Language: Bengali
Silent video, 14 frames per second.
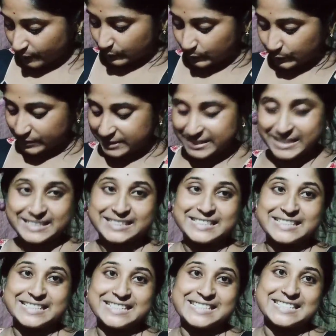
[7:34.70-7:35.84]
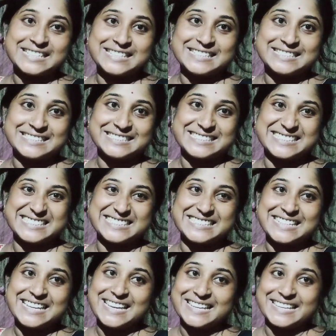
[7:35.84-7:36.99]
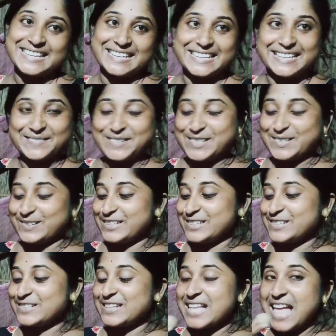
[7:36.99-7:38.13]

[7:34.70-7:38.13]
তো যে একটা নিয়েছি কে কে খাবে চলে এসো